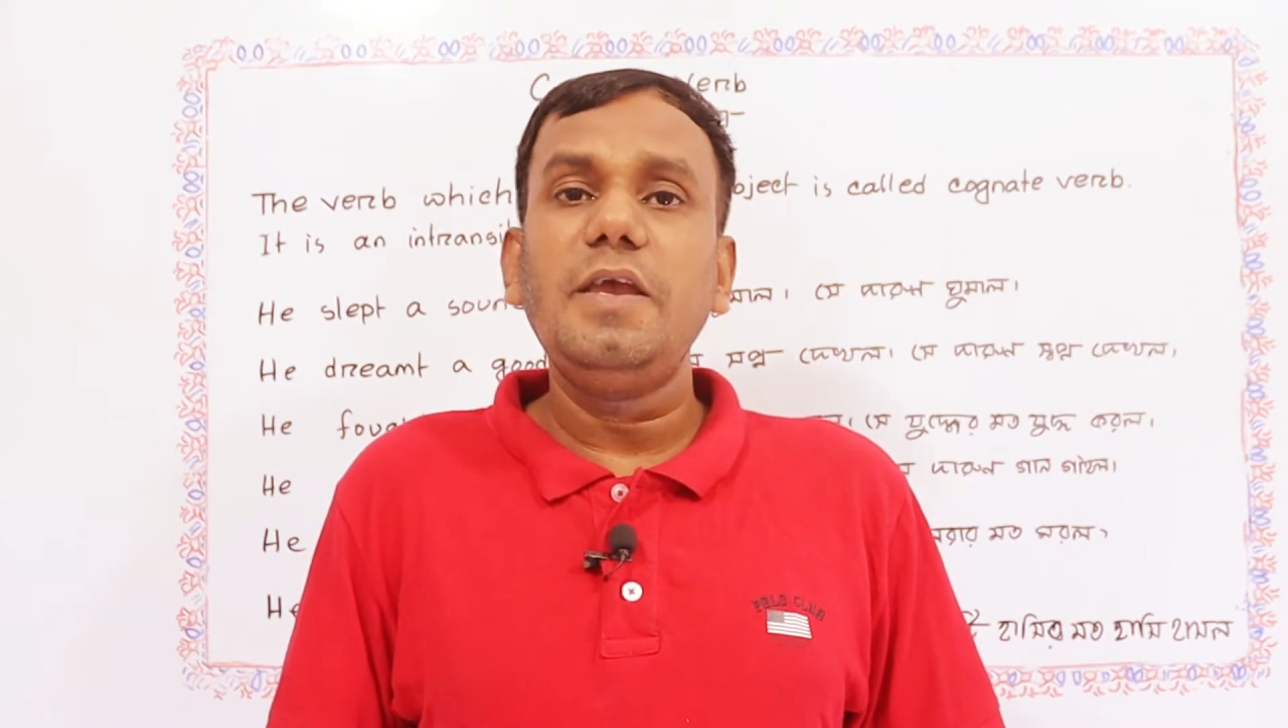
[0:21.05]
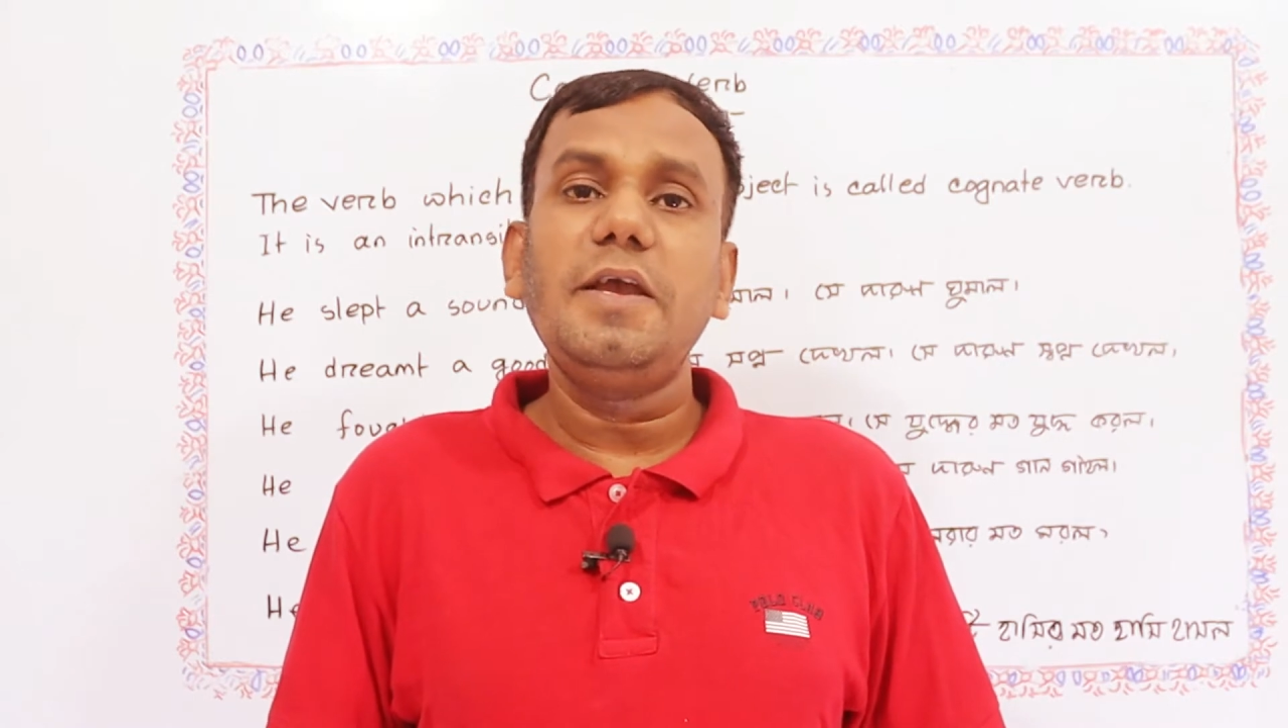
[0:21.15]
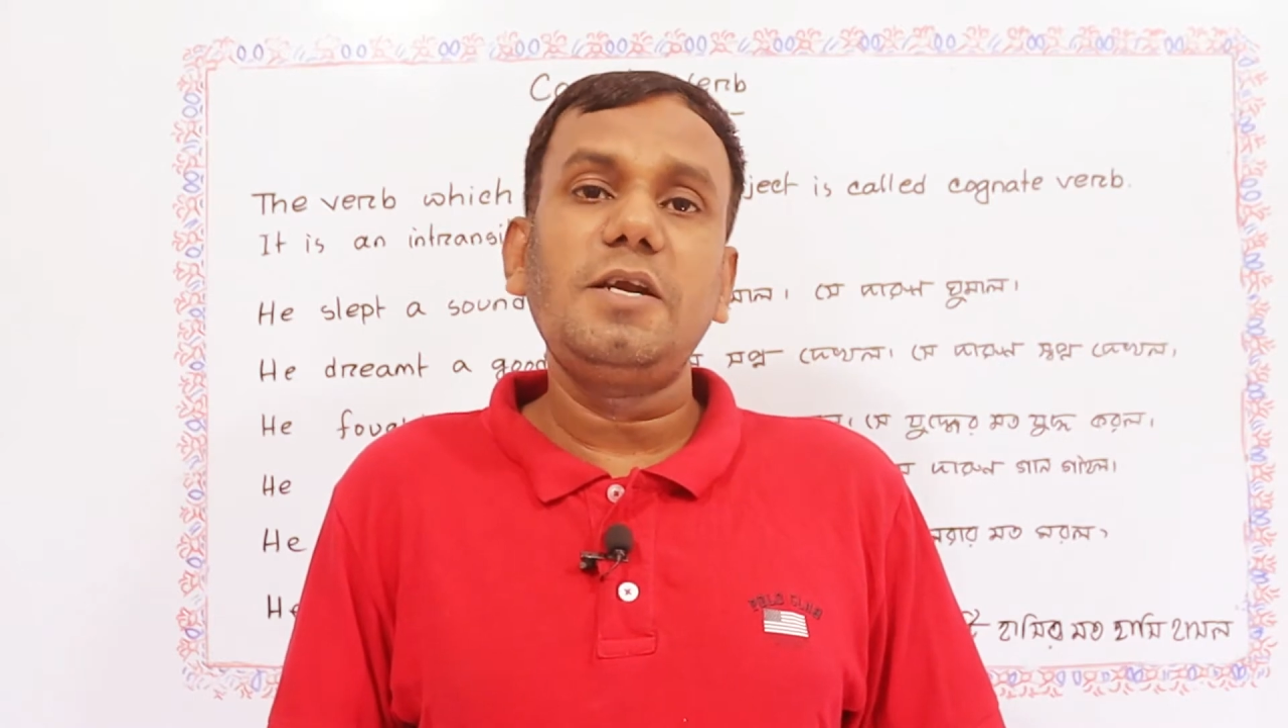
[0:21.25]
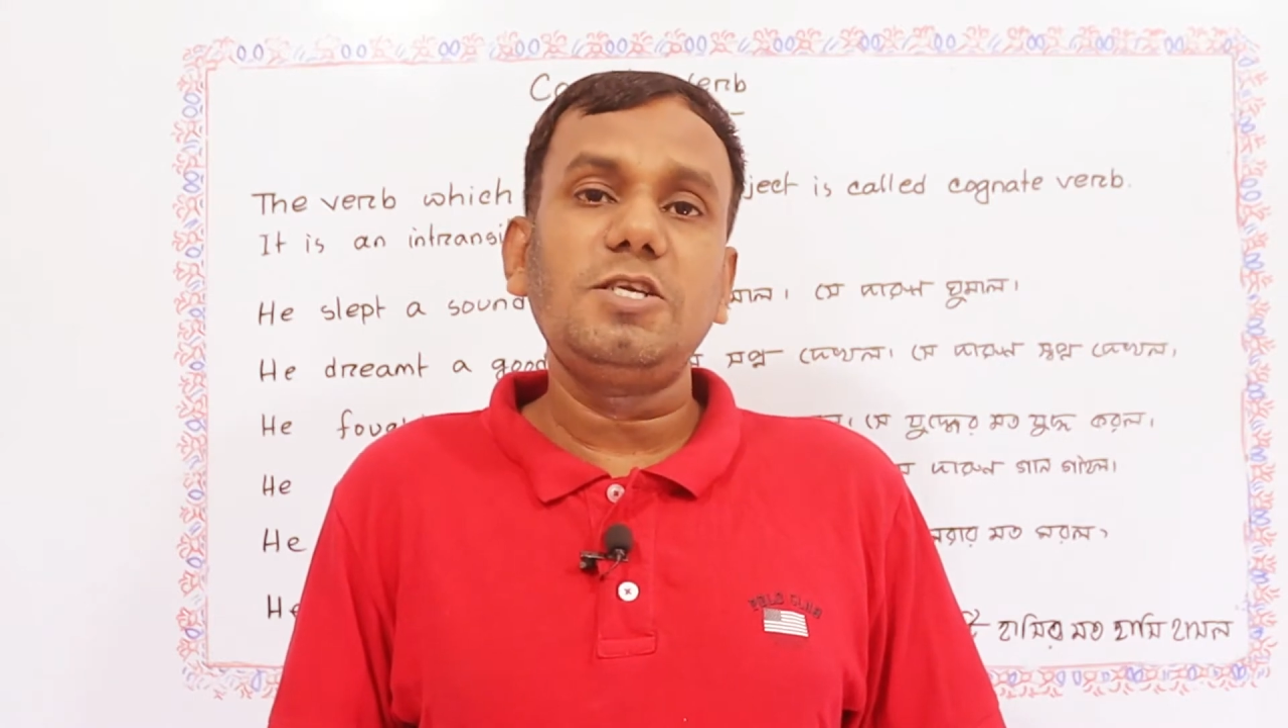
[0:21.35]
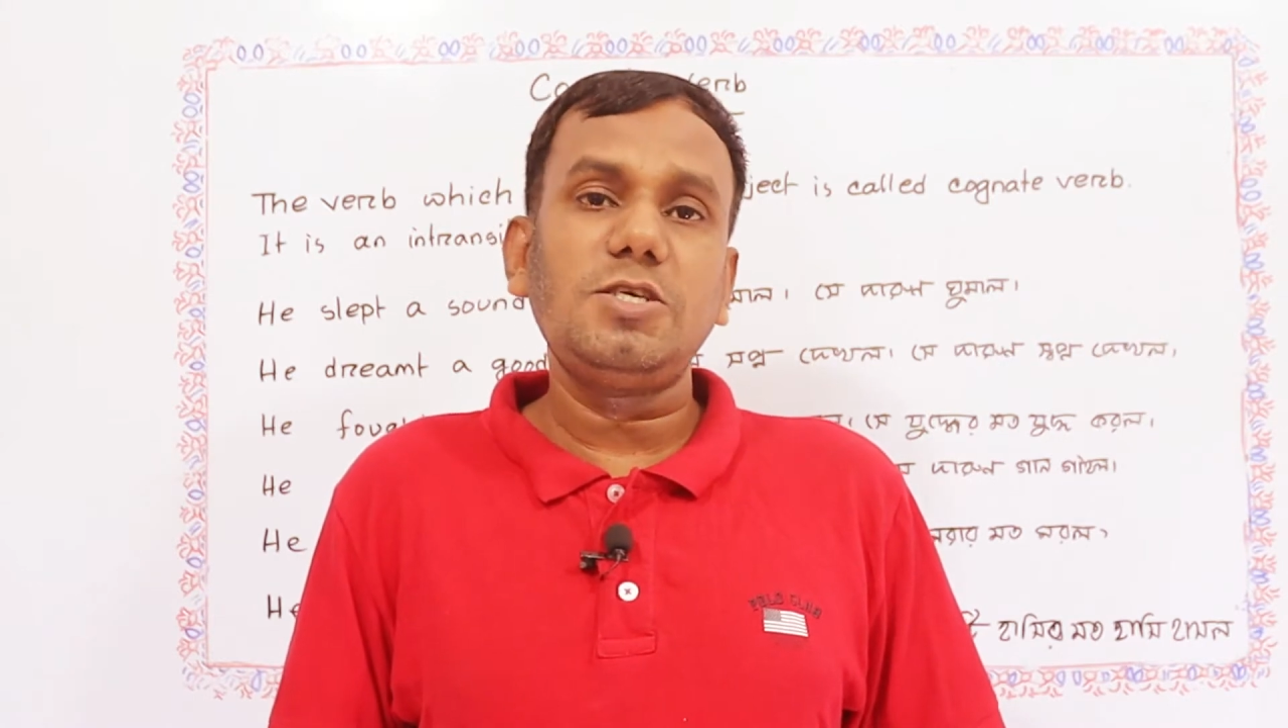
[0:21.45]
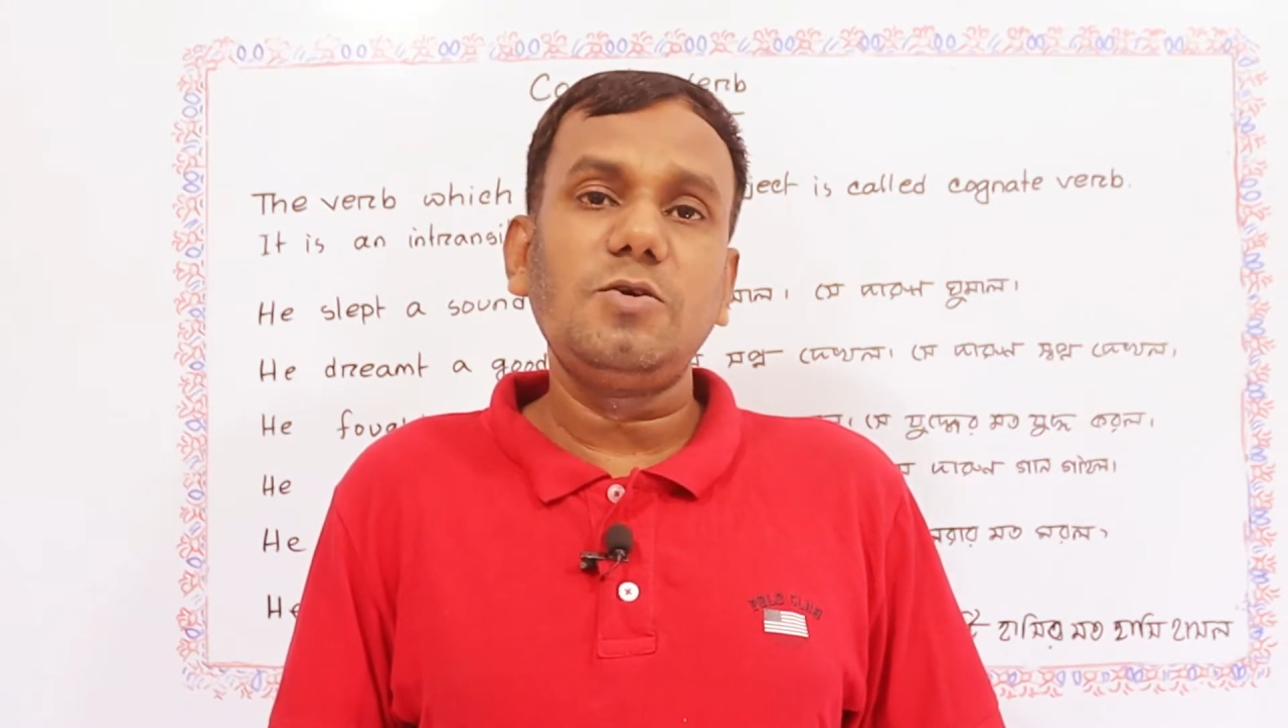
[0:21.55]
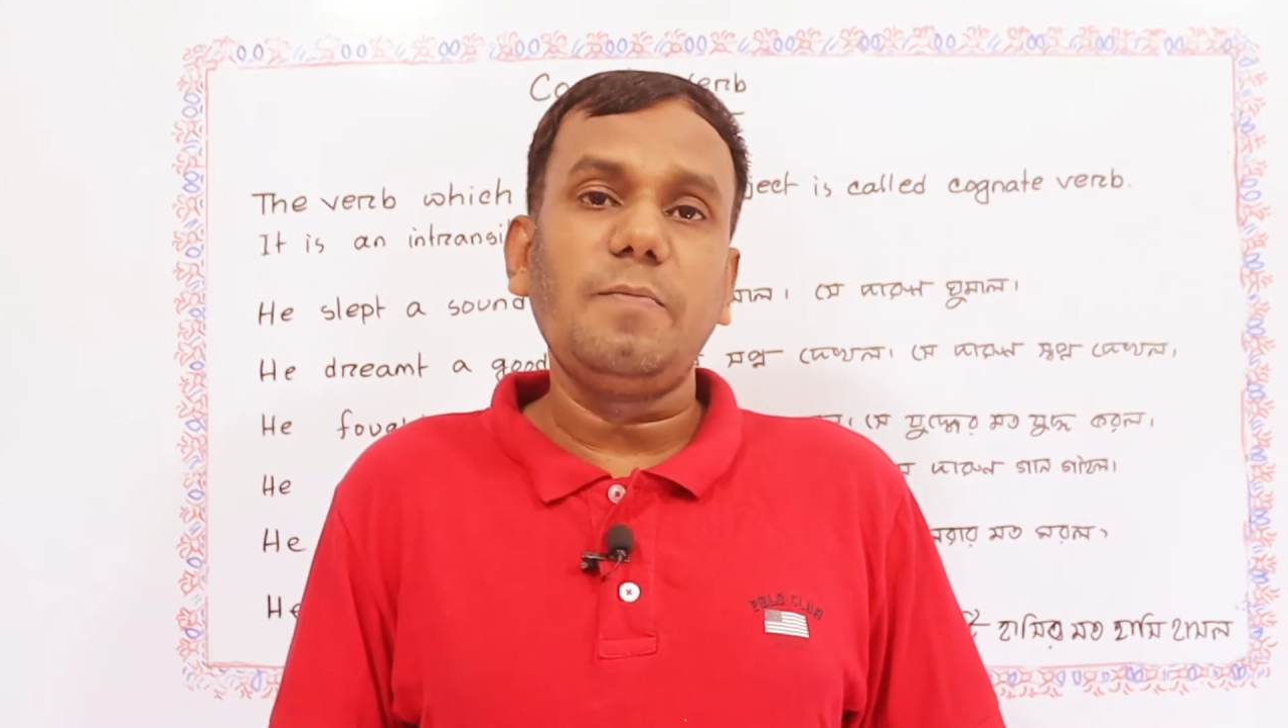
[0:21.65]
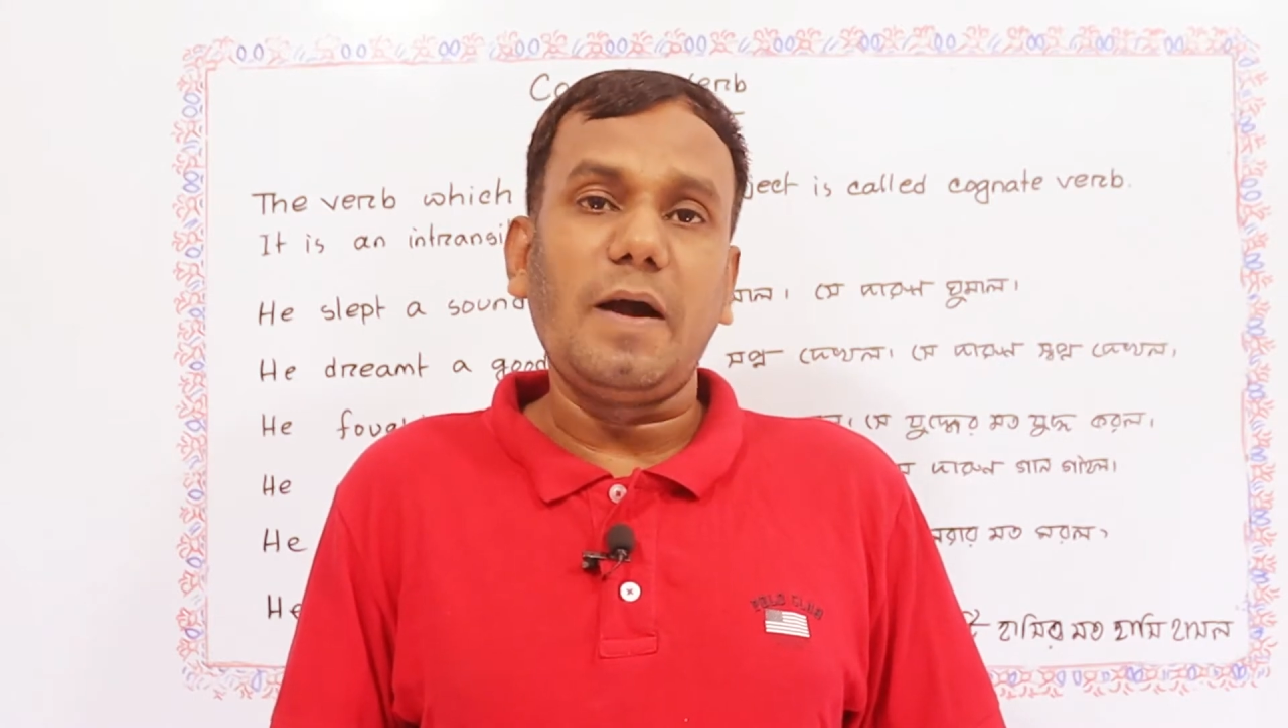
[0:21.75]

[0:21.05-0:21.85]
ইংরেজি ও